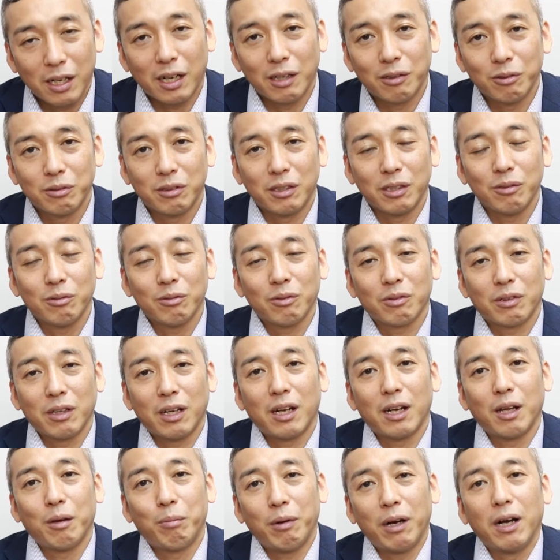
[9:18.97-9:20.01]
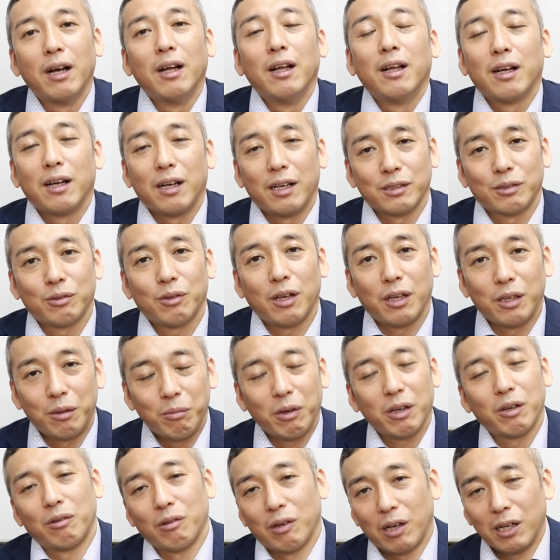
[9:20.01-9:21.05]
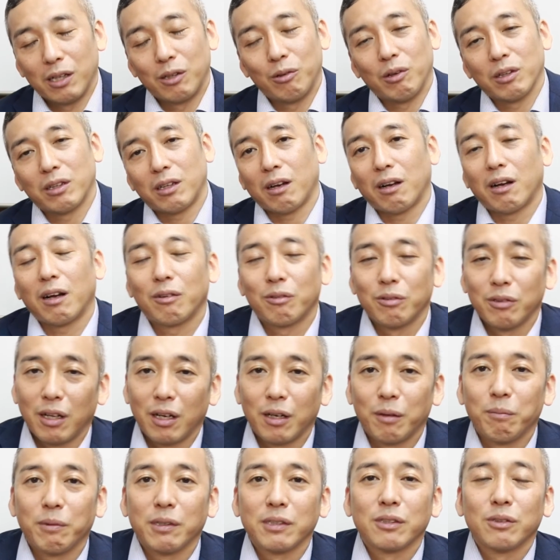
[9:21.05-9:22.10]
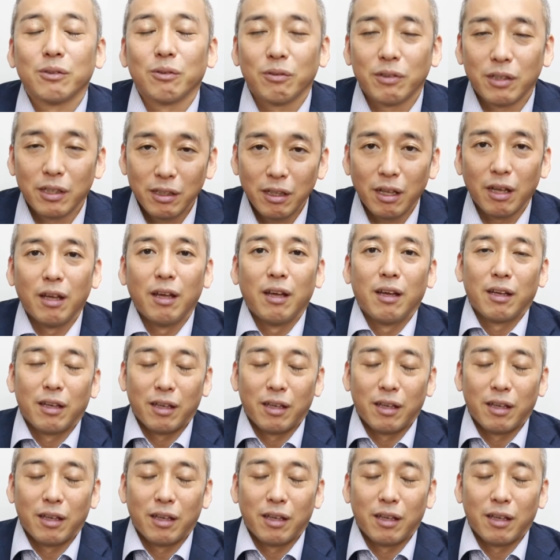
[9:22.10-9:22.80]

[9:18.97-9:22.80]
上がるっていうのであればそれは今より波動は高くなりますのでね、